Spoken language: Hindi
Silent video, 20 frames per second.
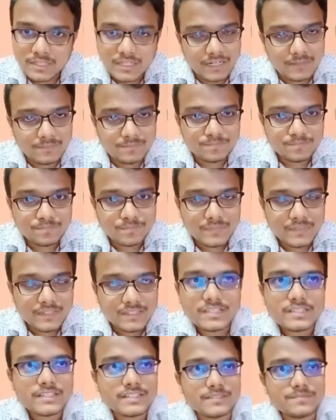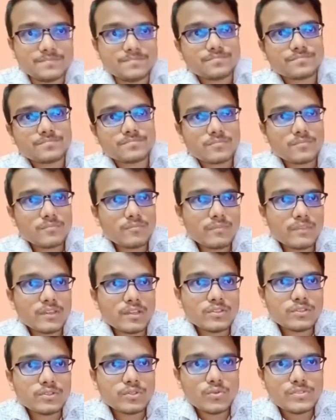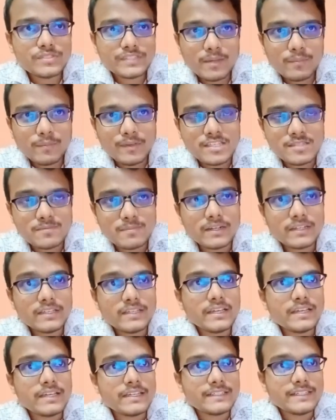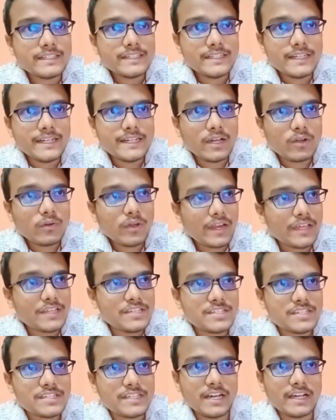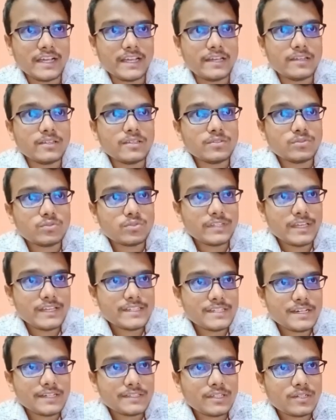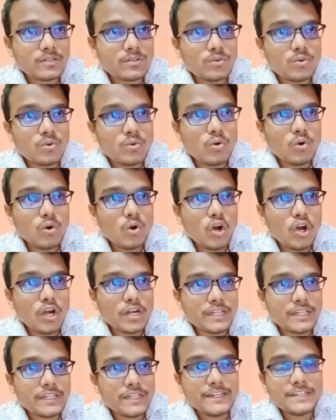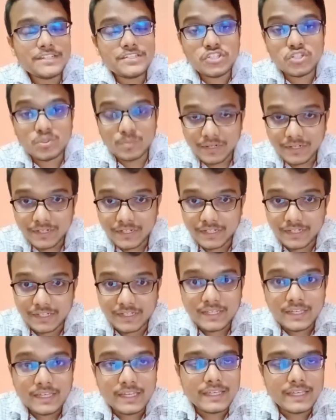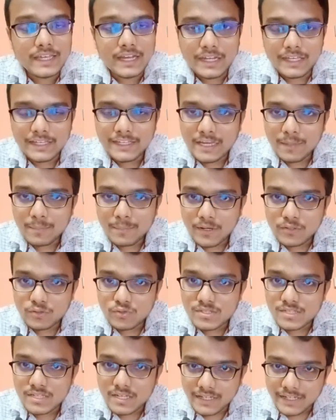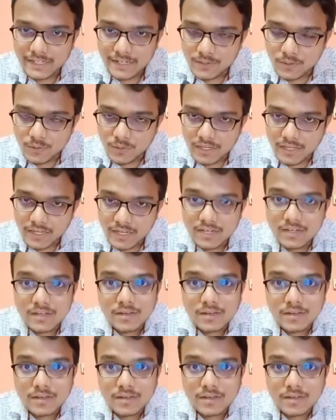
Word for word: का ठीक है तो उसके बेस पर ये डेटा को अरेंज किया गया है तो देख सकते हैं कोऑर्डिनेट जियोमेट्री यानी कि आपका जो सर्किल हो गया